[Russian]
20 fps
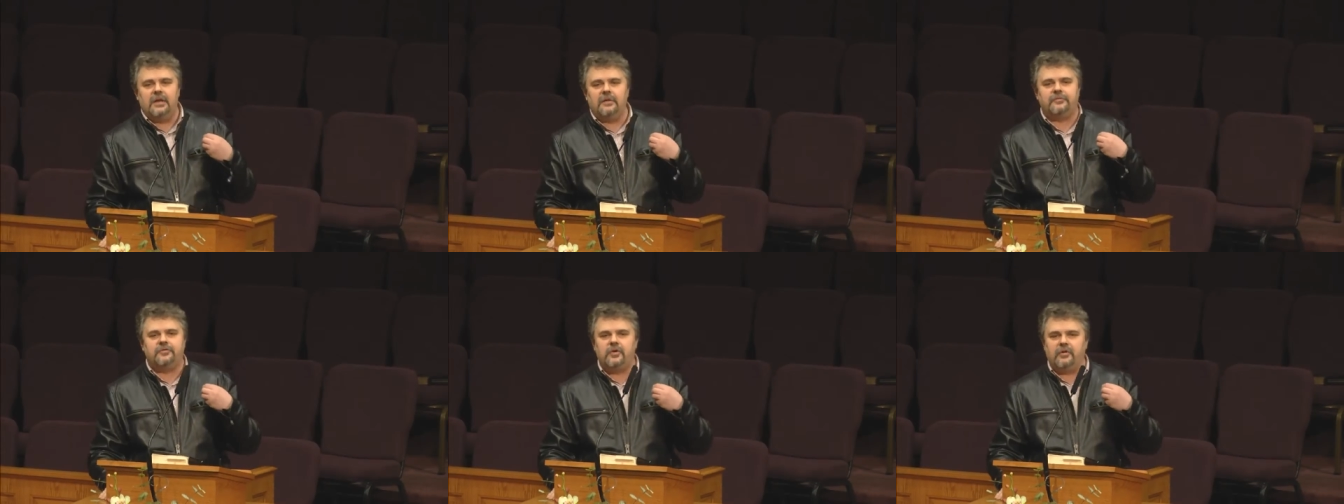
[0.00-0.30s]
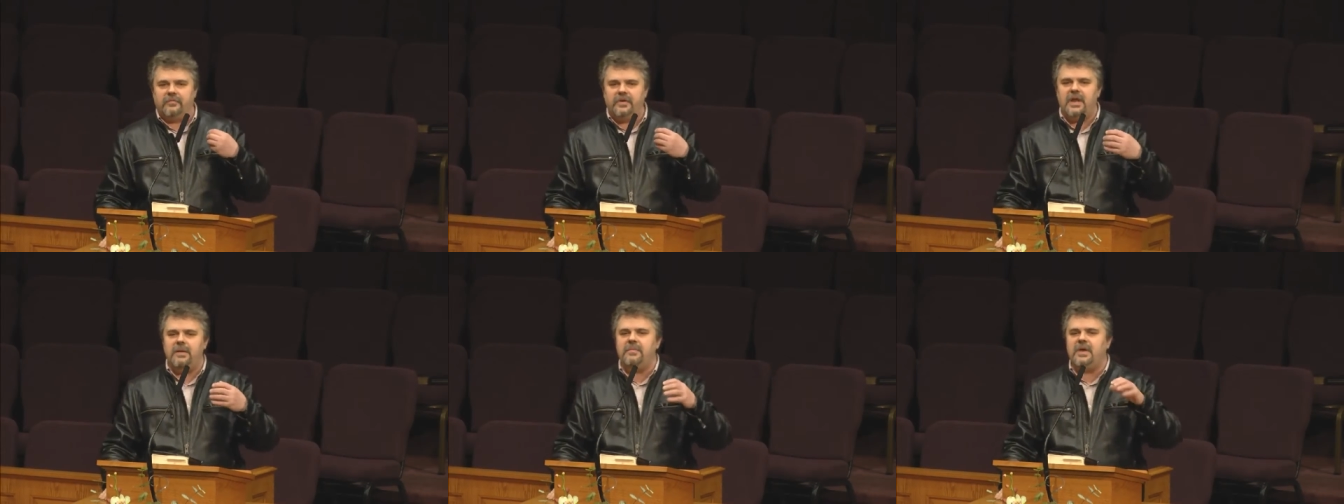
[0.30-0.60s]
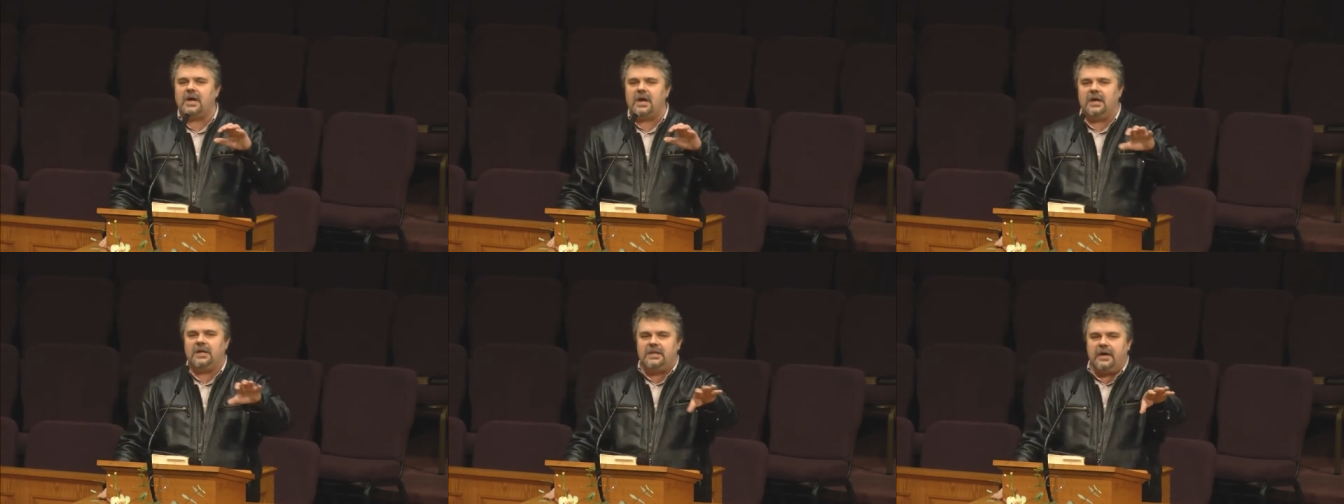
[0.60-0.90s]
в то время,
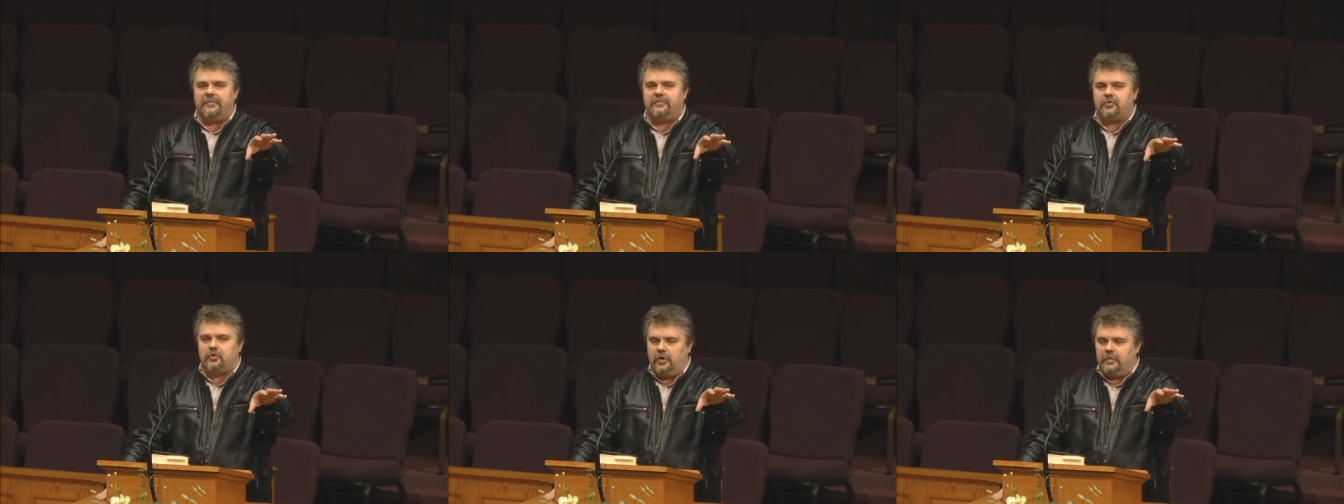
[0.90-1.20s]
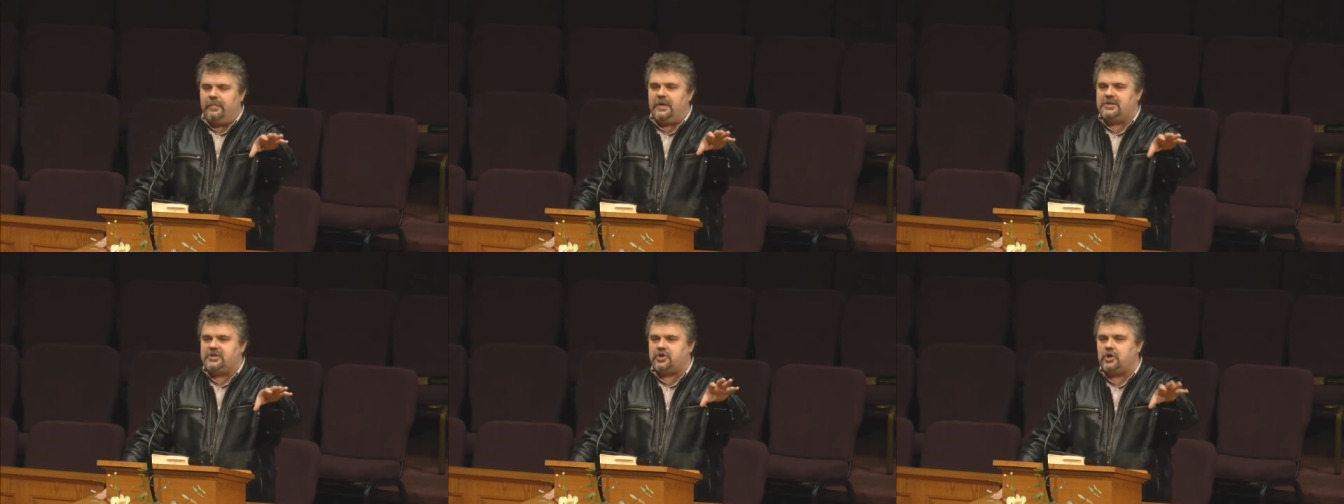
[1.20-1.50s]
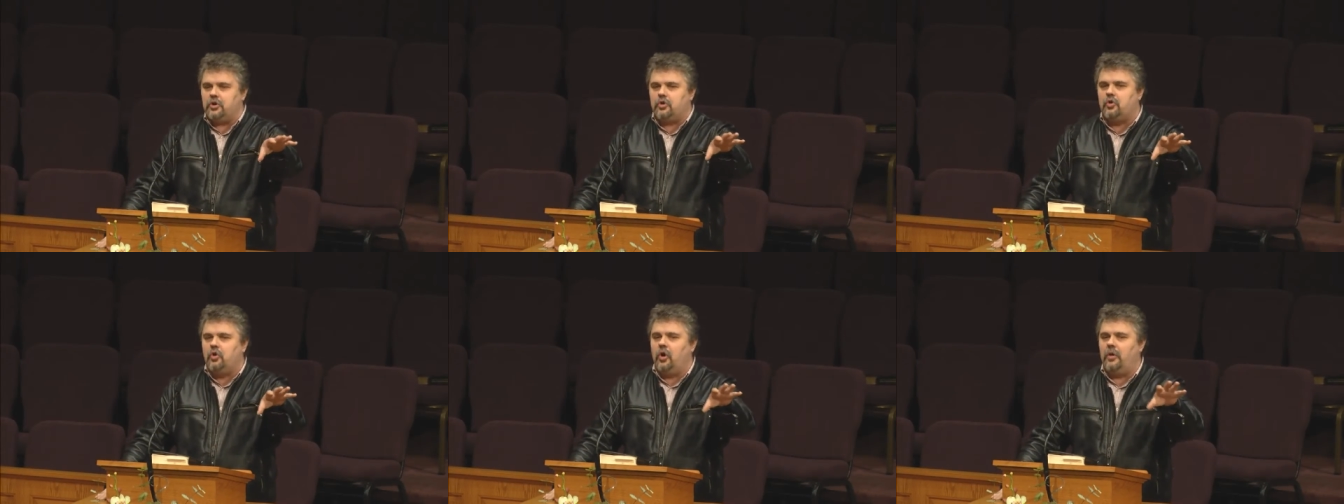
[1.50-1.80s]
когда в той
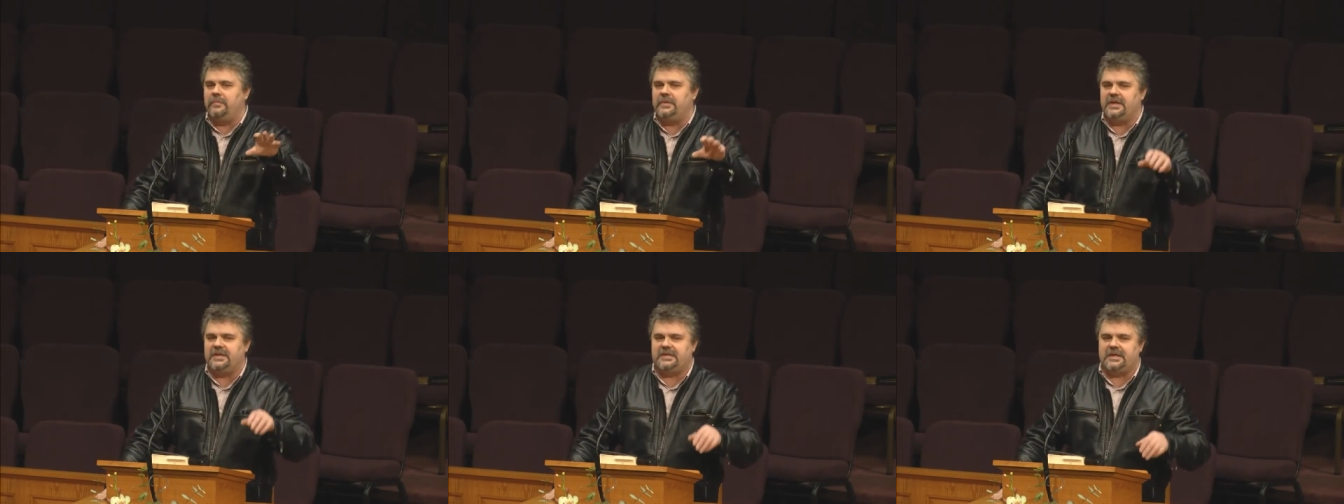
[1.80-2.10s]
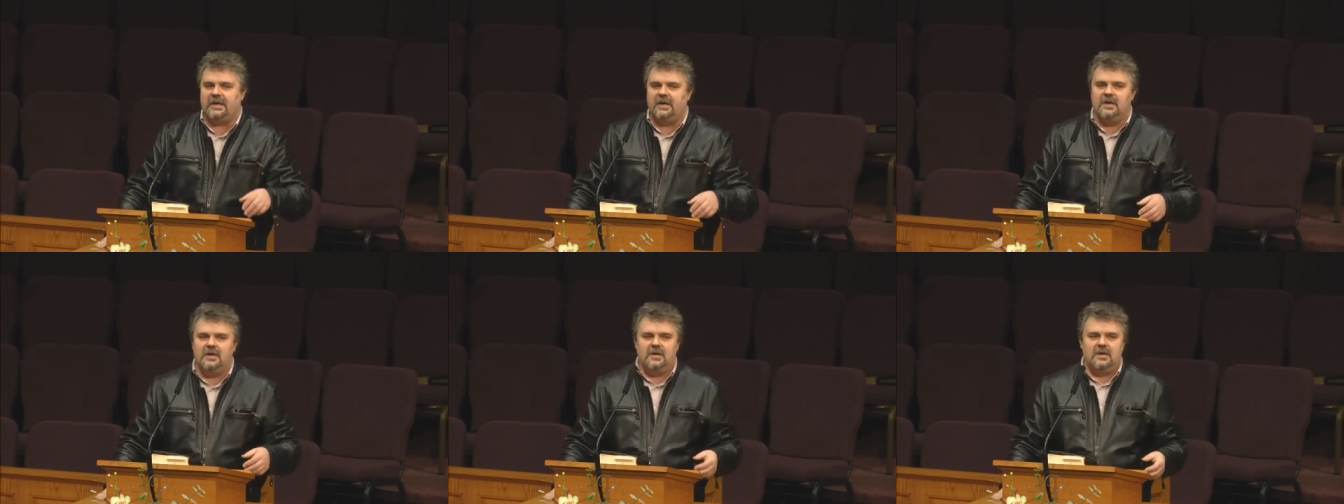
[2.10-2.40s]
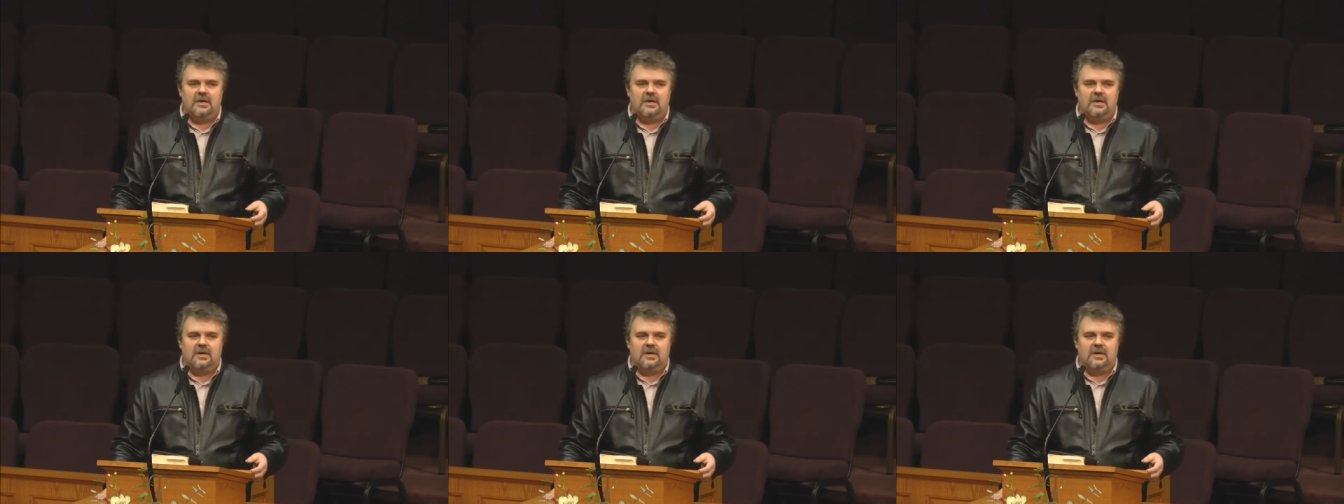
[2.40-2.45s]
большой комнате